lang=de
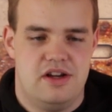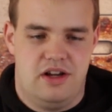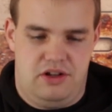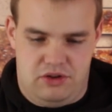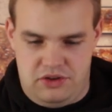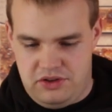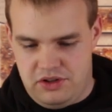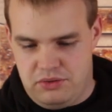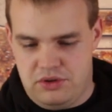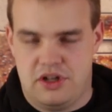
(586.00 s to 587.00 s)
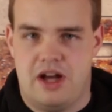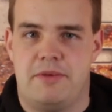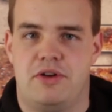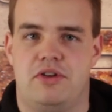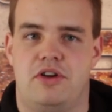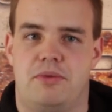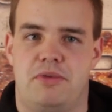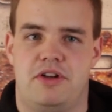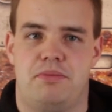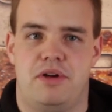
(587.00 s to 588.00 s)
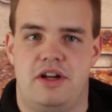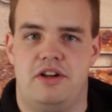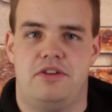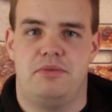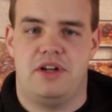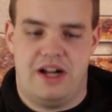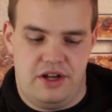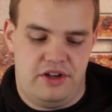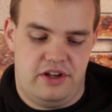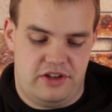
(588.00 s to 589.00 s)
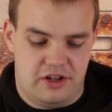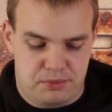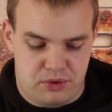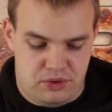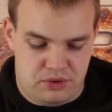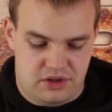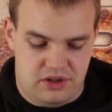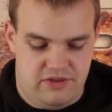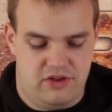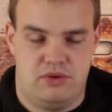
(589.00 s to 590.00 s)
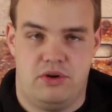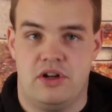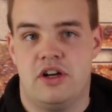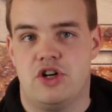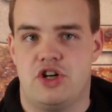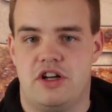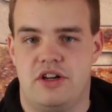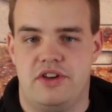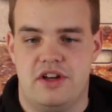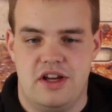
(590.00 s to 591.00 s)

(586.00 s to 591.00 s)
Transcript: Ansonsten hier unten einmal noch die komplette Playlist mit allen ESS-Produkten, die wir so online stellen.